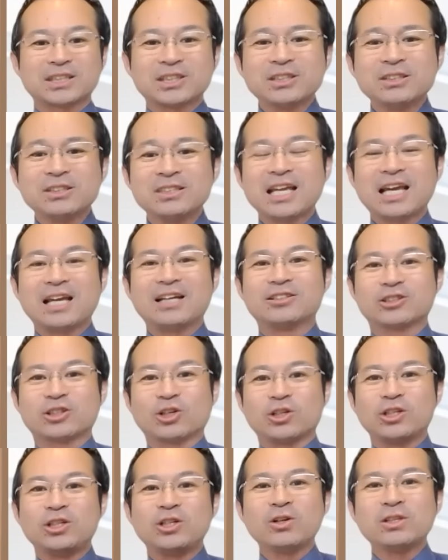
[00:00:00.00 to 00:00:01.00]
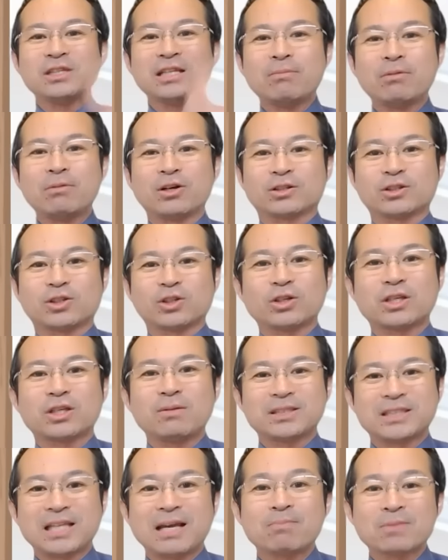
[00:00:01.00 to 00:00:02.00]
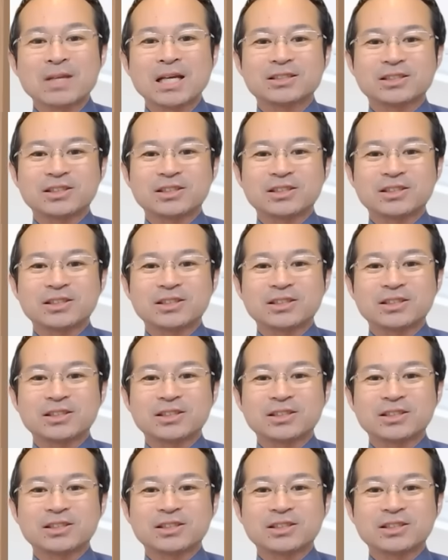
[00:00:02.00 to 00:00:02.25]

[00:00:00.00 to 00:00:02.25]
住んでいるといろんなもの届きません